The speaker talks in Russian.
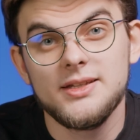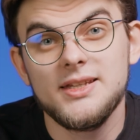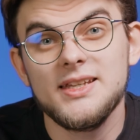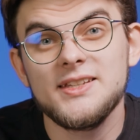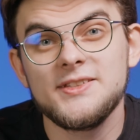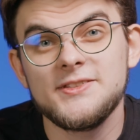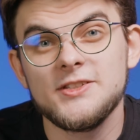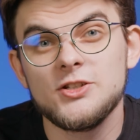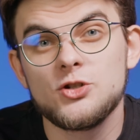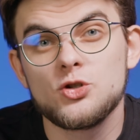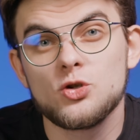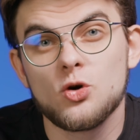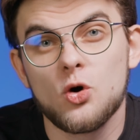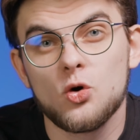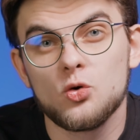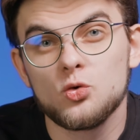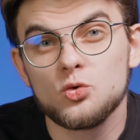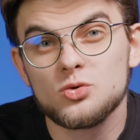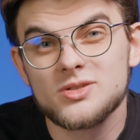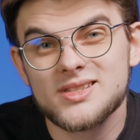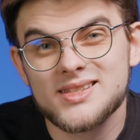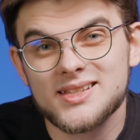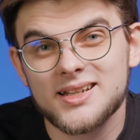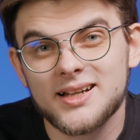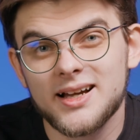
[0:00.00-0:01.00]
Есть еще
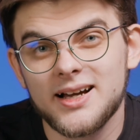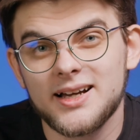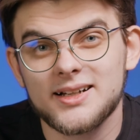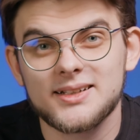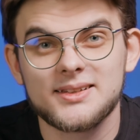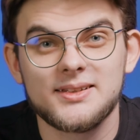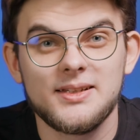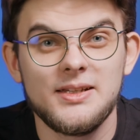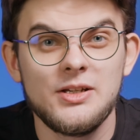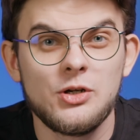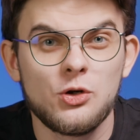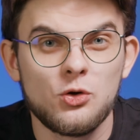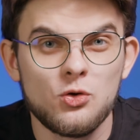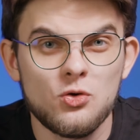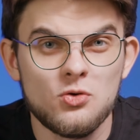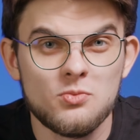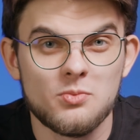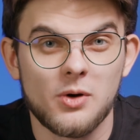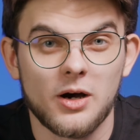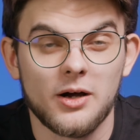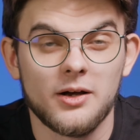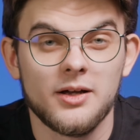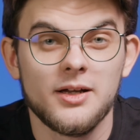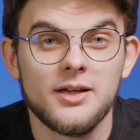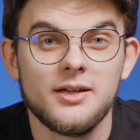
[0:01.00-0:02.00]
Узкарт и
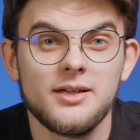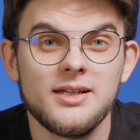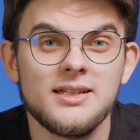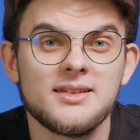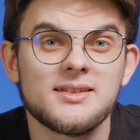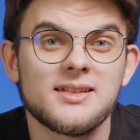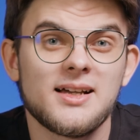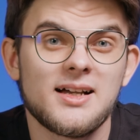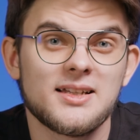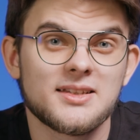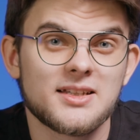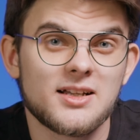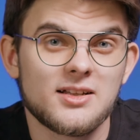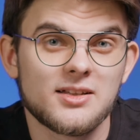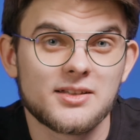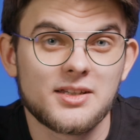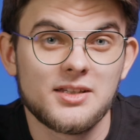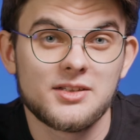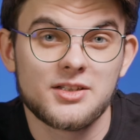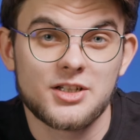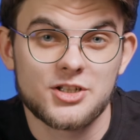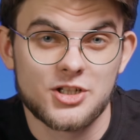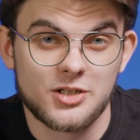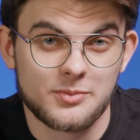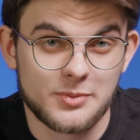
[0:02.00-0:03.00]
Хума, это аналоги
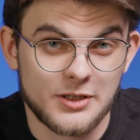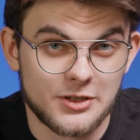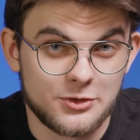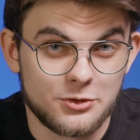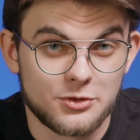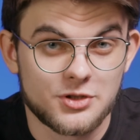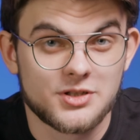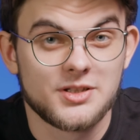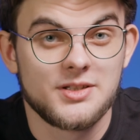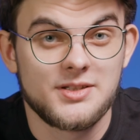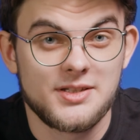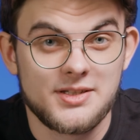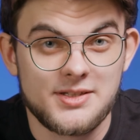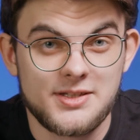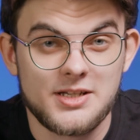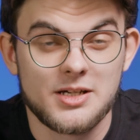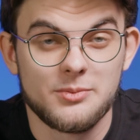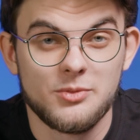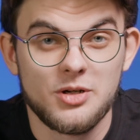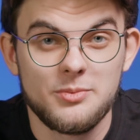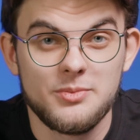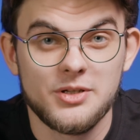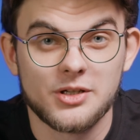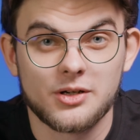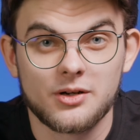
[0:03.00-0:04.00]
нашей платежной
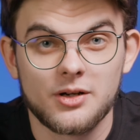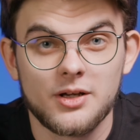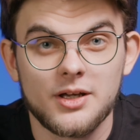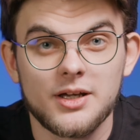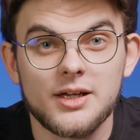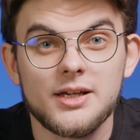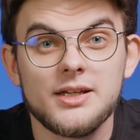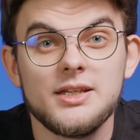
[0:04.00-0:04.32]
системы МИР.